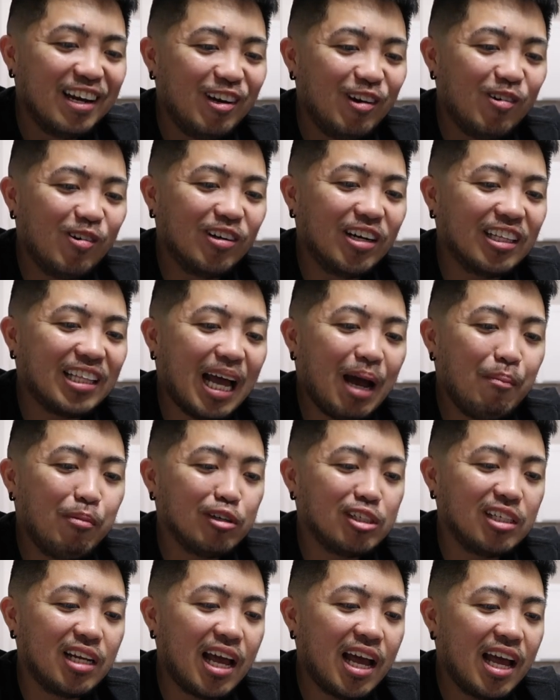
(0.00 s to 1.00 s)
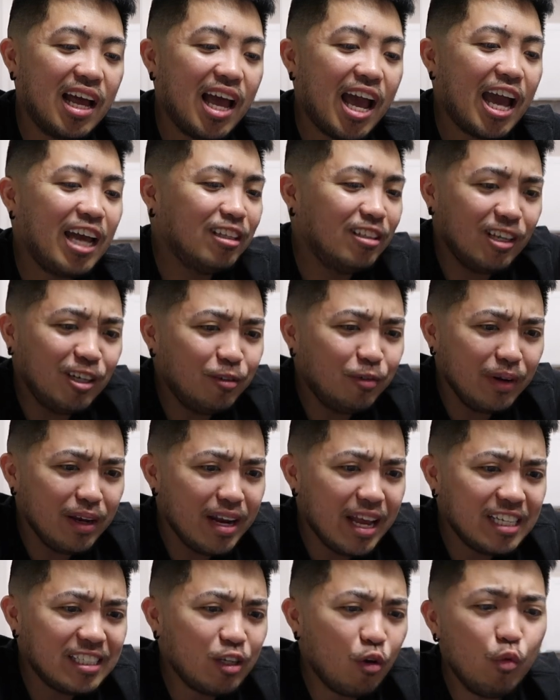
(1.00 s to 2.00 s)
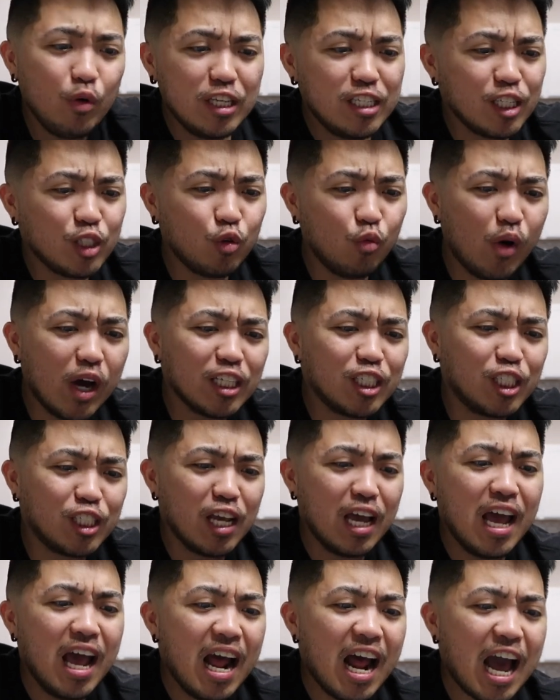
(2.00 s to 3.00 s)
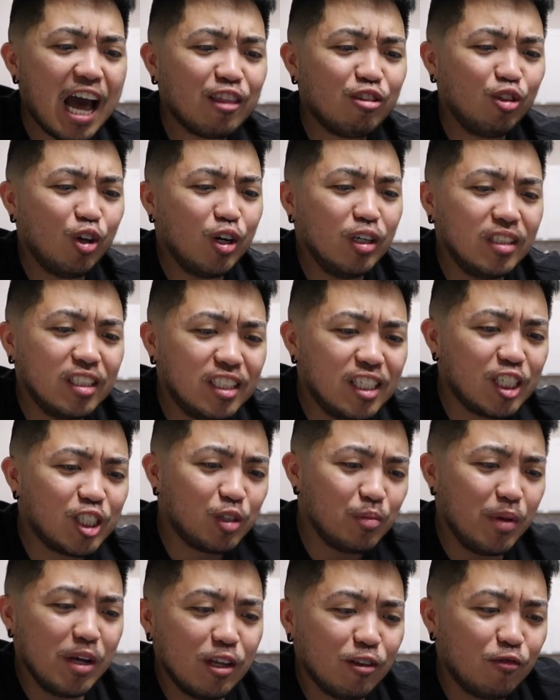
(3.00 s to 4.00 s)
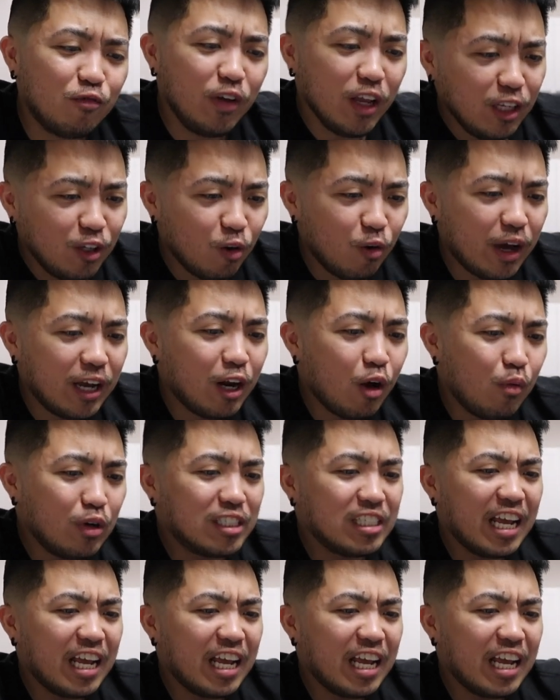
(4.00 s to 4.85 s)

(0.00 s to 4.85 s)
Nung natapos na, I didn't realize that we just watched a 36-minute video and I was